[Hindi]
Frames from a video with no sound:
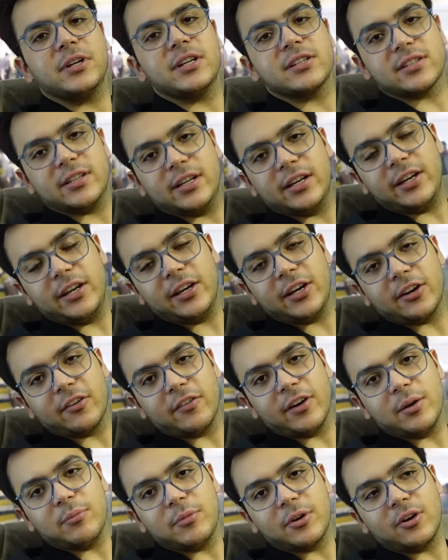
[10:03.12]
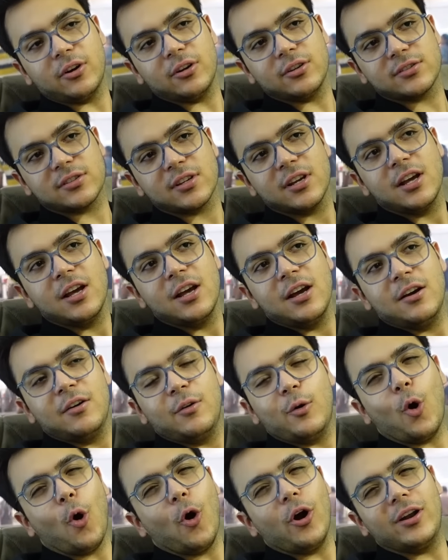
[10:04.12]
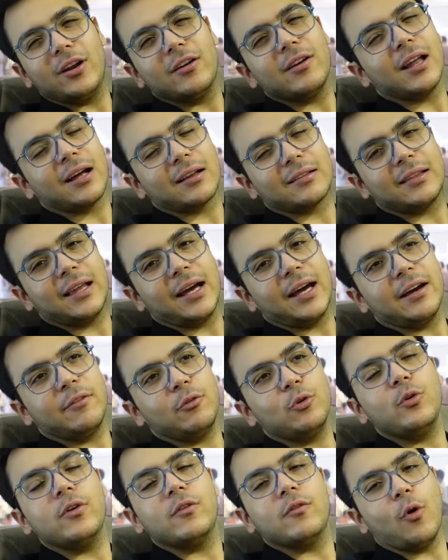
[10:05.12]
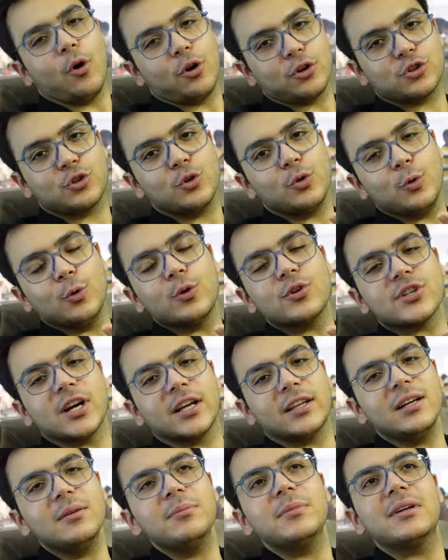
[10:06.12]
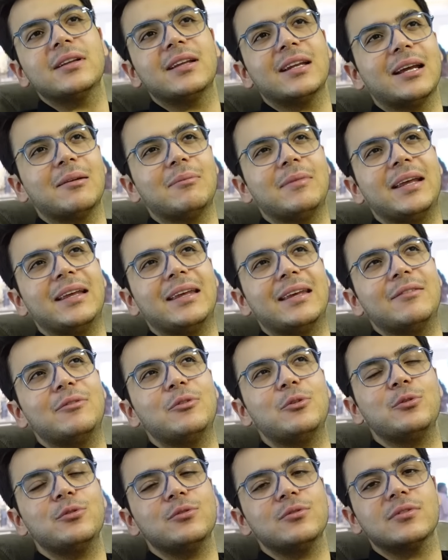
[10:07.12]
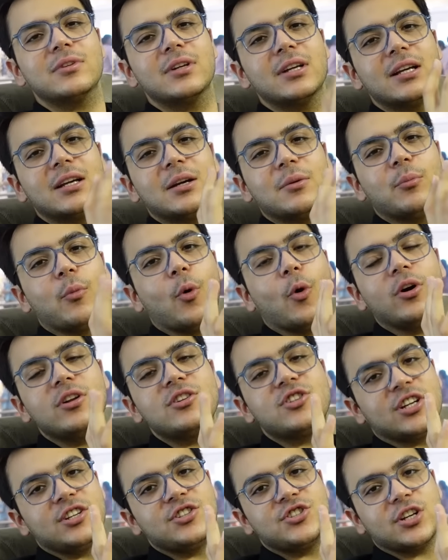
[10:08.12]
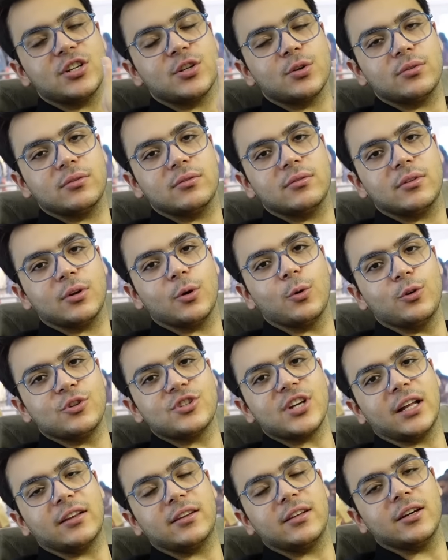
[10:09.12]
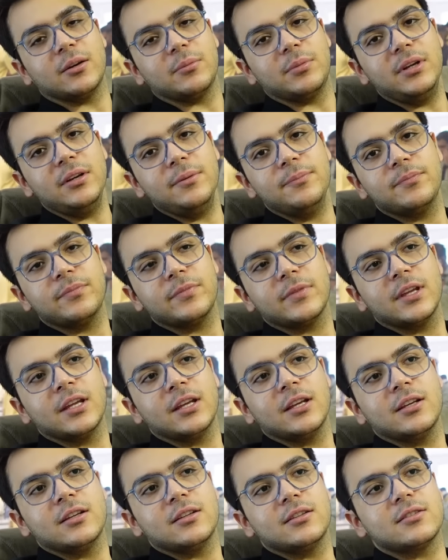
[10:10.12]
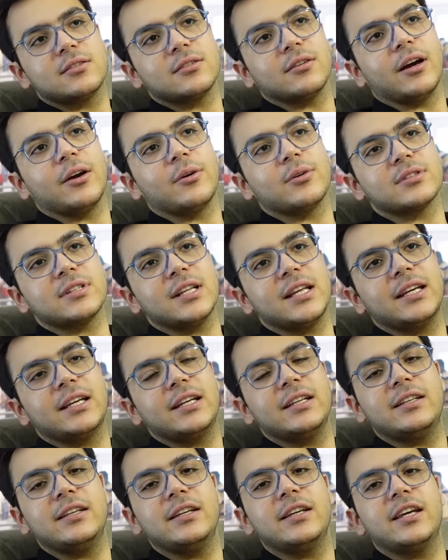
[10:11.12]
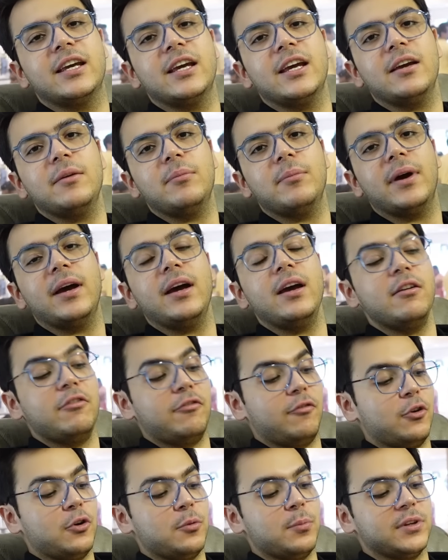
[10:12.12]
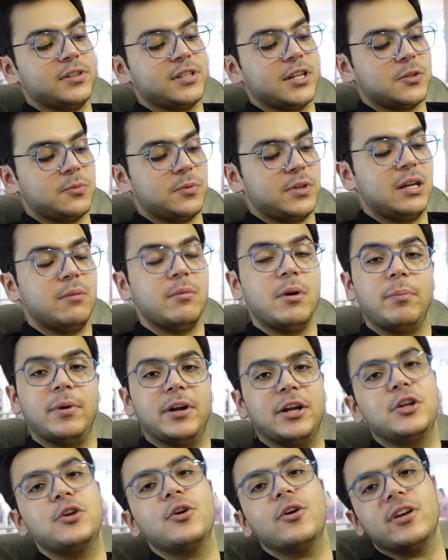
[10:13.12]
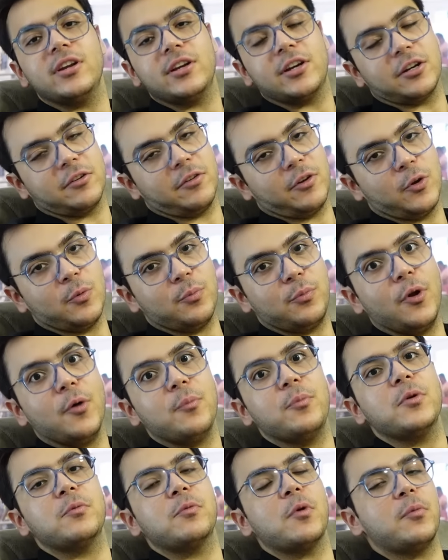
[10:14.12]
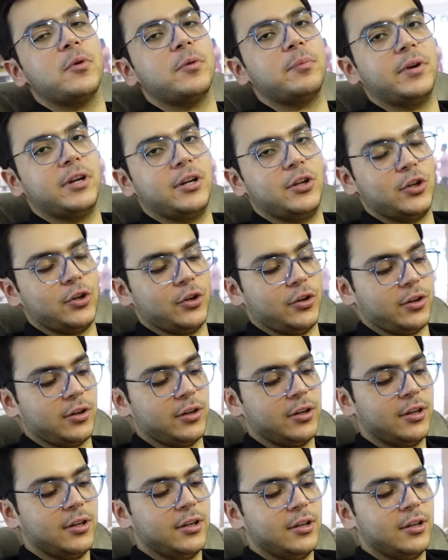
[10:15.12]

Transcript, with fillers: मैंने इसलिए नहीं करवाया बिकॉज ऑयल लगता है वो वॉश तो हो जाता बट देन आई लाइक कि वो बहुत झंझट हो जाती है अभी सो आई वॉज लाइक कि ठीक है मैं फुट मसाज भी नहीं मैं पेडिक्योर ही करवा रहा हूँ प्रॉपर प्रॉपर पेडिक्योर